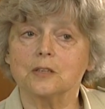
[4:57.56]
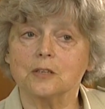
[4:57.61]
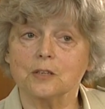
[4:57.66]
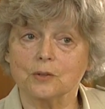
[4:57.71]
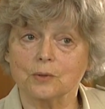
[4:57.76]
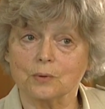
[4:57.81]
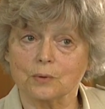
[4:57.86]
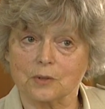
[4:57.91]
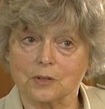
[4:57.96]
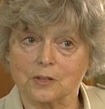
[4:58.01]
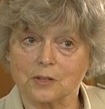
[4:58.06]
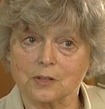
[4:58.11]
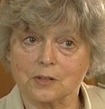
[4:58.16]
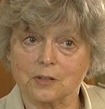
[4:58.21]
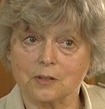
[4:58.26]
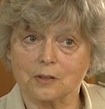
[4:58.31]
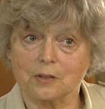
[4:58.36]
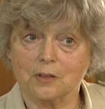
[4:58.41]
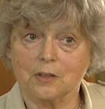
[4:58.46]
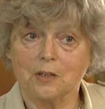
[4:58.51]
dzień
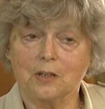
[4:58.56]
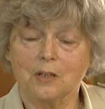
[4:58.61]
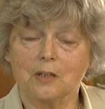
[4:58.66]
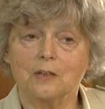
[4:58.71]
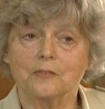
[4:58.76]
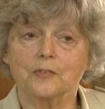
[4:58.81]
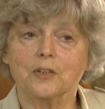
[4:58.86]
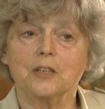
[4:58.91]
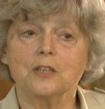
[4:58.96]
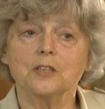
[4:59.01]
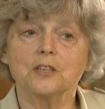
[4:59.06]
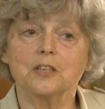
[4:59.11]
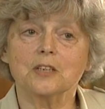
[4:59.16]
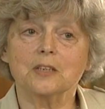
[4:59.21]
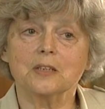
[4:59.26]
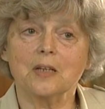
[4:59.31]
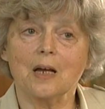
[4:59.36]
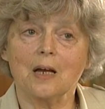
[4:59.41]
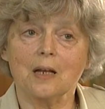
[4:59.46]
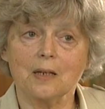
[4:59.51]
turysty. wtedy
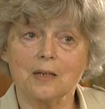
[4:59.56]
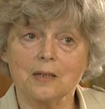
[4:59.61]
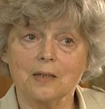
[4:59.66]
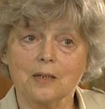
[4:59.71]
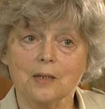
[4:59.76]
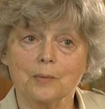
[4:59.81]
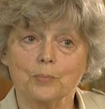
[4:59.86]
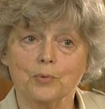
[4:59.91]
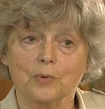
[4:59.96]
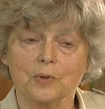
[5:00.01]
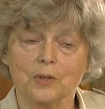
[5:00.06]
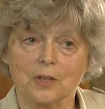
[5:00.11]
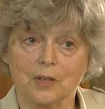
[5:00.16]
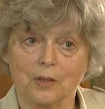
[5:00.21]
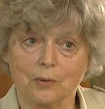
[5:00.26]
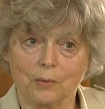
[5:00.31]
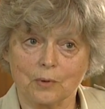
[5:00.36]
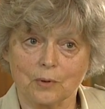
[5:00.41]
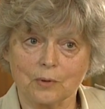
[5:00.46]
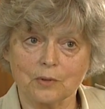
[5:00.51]
się dalej nie
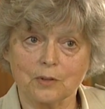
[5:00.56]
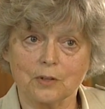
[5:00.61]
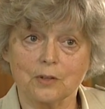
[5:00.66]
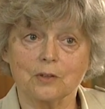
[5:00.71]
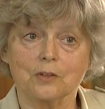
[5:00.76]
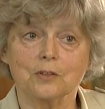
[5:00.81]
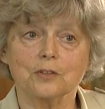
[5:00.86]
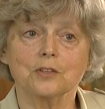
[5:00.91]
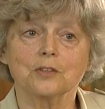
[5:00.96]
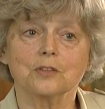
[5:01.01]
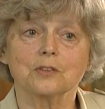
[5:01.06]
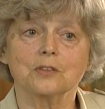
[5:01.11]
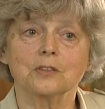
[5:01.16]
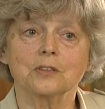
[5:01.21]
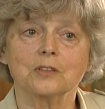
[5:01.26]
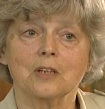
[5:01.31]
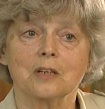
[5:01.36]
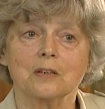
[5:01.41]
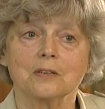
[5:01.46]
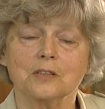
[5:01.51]
płynęło, tylko się
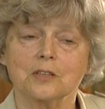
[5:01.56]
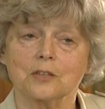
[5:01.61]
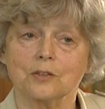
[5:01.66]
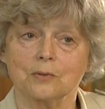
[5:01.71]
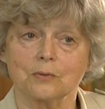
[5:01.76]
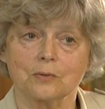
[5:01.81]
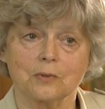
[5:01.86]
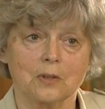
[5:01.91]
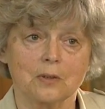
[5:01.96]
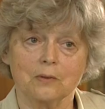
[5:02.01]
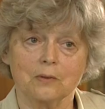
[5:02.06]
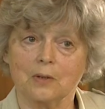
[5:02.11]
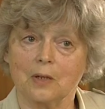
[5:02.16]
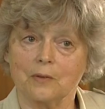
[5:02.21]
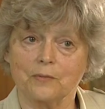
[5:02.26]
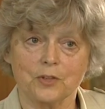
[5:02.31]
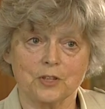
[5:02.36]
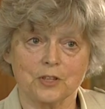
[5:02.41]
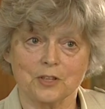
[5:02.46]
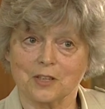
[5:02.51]
zostało, zresztą
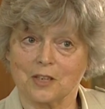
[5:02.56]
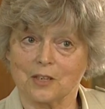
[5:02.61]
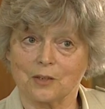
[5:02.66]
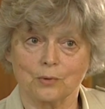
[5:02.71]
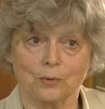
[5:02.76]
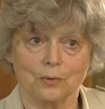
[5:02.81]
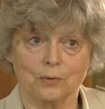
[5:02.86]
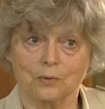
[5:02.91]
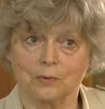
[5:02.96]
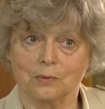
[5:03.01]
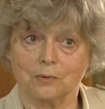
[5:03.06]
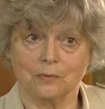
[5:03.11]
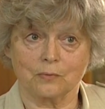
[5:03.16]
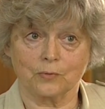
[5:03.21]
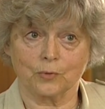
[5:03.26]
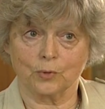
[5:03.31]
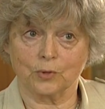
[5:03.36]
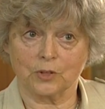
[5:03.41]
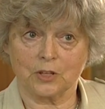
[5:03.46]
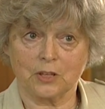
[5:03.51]
na wycieczkach w,
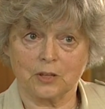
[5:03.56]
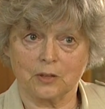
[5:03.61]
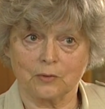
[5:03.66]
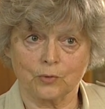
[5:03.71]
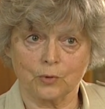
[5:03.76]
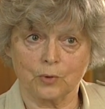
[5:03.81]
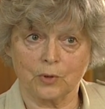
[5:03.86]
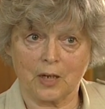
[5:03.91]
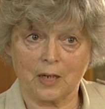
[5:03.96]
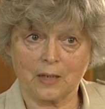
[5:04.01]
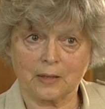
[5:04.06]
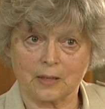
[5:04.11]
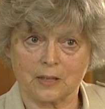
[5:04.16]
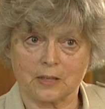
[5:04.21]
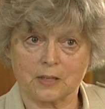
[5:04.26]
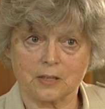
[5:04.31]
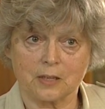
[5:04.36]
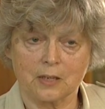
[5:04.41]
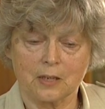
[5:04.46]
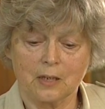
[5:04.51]
górze, w górach
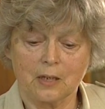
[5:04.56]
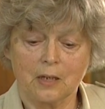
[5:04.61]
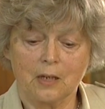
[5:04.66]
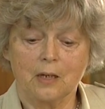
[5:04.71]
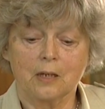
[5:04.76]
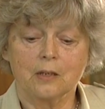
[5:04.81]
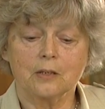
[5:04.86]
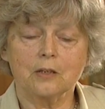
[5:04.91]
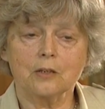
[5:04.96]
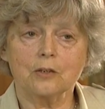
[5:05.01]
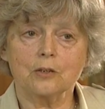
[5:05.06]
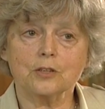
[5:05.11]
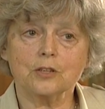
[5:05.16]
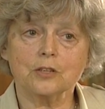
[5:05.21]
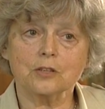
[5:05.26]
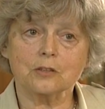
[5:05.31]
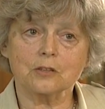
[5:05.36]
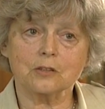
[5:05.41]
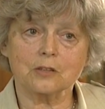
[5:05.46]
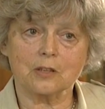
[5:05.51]
też, tylko
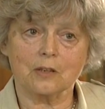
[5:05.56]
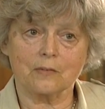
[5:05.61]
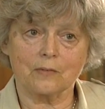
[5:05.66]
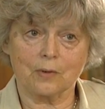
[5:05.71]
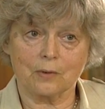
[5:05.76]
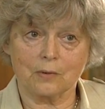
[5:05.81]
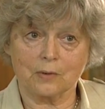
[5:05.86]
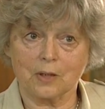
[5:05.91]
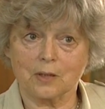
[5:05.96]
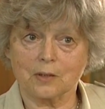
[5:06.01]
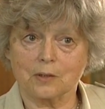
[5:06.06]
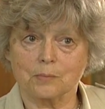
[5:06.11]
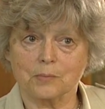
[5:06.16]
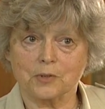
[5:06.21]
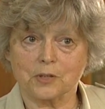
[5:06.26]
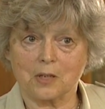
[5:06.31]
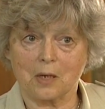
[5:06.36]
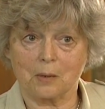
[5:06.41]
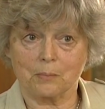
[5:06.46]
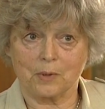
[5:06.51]
się zostawało na
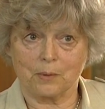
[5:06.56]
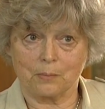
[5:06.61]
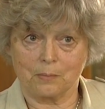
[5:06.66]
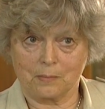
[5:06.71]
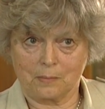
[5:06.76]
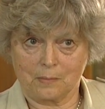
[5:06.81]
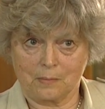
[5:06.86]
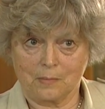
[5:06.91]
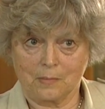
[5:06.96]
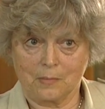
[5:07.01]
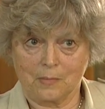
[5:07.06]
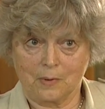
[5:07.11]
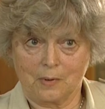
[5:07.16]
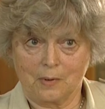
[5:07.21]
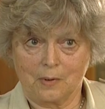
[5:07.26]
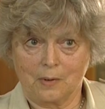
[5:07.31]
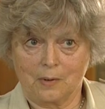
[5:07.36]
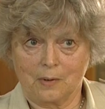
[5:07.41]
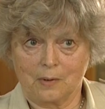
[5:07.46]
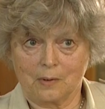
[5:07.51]
tym samym
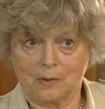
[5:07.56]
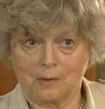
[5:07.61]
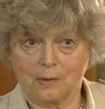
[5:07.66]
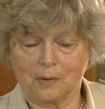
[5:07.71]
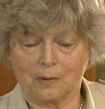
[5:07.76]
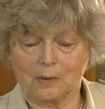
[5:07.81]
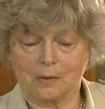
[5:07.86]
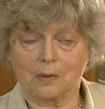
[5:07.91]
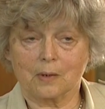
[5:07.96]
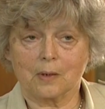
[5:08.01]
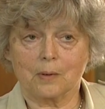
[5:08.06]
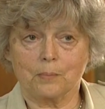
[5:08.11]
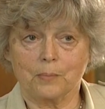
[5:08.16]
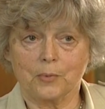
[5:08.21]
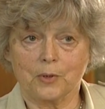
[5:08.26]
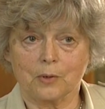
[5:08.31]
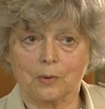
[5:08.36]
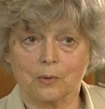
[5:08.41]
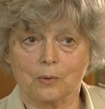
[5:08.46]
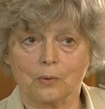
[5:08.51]
Y,
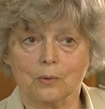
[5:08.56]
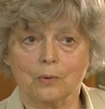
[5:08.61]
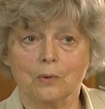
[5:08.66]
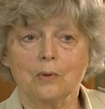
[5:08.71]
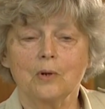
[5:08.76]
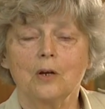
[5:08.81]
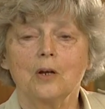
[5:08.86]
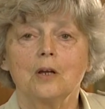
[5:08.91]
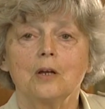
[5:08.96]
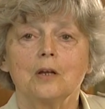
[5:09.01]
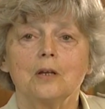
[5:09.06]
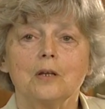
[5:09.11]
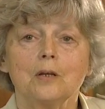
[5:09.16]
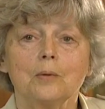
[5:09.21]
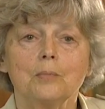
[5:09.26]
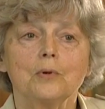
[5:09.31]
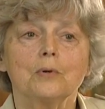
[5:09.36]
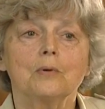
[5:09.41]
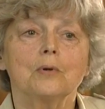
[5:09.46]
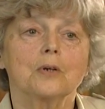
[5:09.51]
kempingu
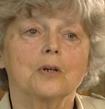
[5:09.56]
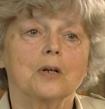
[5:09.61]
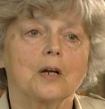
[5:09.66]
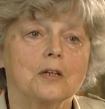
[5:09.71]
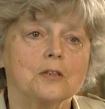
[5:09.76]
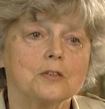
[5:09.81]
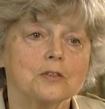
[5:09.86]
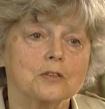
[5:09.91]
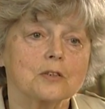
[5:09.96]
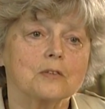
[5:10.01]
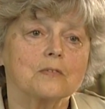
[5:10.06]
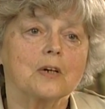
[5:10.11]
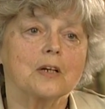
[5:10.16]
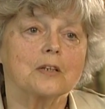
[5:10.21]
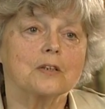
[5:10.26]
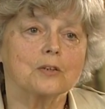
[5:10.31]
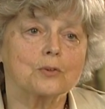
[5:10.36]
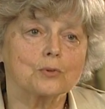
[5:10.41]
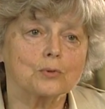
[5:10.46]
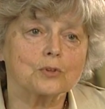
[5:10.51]
i były
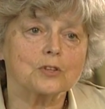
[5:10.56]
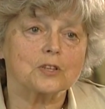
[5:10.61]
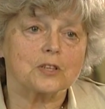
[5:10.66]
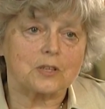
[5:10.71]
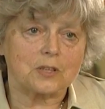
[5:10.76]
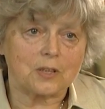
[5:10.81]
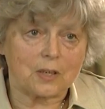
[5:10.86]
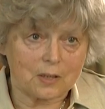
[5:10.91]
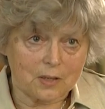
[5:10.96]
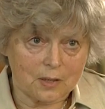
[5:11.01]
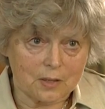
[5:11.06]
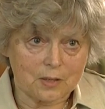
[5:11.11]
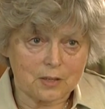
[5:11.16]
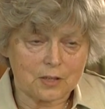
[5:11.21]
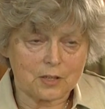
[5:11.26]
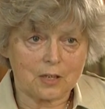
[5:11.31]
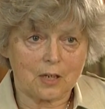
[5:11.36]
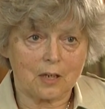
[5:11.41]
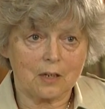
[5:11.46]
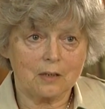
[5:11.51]
organizowane różne
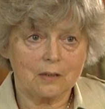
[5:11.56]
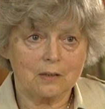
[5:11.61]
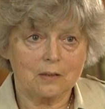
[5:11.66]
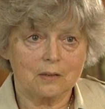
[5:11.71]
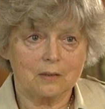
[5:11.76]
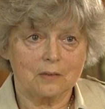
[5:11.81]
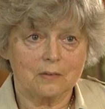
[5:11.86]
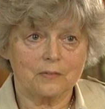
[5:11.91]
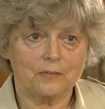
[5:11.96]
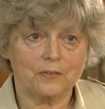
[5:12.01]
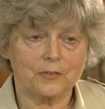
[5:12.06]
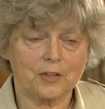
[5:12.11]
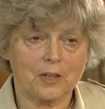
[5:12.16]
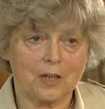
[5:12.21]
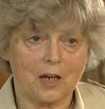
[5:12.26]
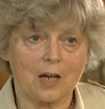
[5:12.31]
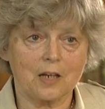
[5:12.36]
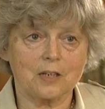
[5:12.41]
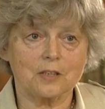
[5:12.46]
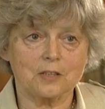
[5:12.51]
zajęcia w
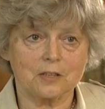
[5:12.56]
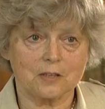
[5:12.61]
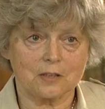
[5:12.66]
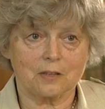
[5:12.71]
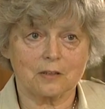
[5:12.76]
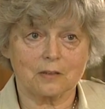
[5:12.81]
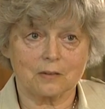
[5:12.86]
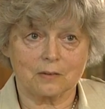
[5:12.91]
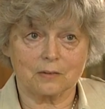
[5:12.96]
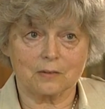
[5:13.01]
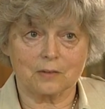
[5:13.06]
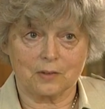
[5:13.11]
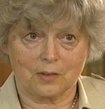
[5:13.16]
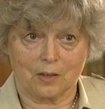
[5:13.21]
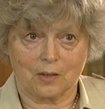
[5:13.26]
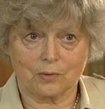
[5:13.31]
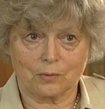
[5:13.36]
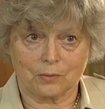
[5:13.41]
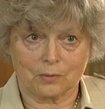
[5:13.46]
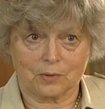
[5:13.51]
trakcie tego
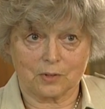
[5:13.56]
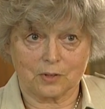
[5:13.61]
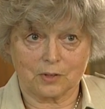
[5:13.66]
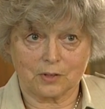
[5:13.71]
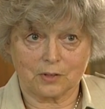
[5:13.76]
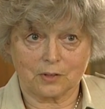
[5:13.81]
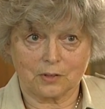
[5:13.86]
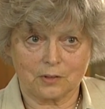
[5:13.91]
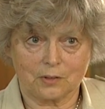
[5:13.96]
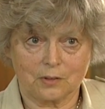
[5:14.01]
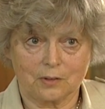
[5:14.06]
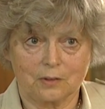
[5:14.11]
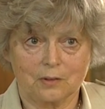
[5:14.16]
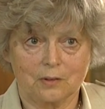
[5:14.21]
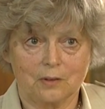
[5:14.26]
dnia turysty.